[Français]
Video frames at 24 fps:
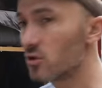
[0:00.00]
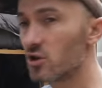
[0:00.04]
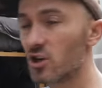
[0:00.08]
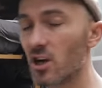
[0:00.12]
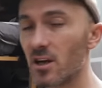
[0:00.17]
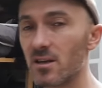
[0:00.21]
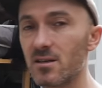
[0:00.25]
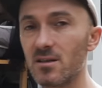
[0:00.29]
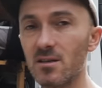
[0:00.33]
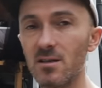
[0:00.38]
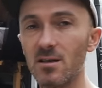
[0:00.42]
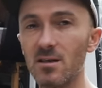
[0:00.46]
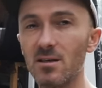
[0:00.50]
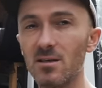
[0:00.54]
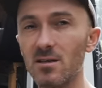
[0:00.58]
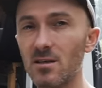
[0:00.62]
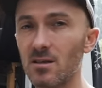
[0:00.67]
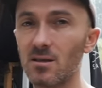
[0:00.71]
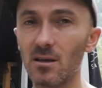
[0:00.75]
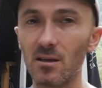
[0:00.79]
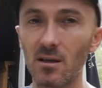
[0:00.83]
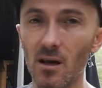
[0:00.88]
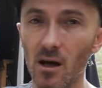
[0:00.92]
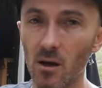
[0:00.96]
le châssis,
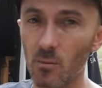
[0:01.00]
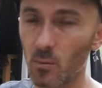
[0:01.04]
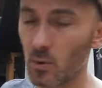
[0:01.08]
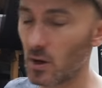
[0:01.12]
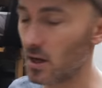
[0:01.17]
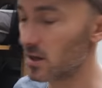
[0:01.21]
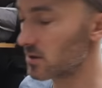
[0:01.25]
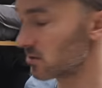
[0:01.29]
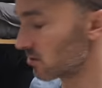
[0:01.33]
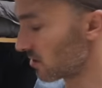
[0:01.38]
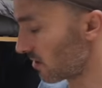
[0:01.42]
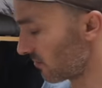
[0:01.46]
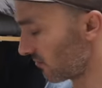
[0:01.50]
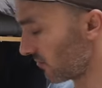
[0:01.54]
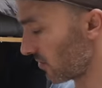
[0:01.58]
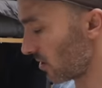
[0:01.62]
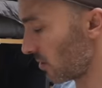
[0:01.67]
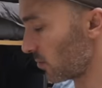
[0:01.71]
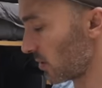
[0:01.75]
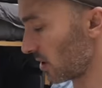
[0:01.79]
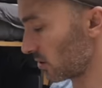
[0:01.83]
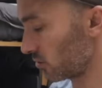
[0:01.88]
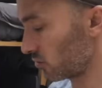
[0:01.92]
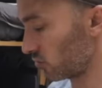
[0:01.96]
si tu as des réparations à faire
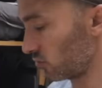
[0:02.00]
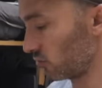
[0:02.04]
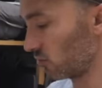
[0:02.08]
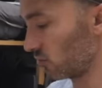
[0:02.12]
partout.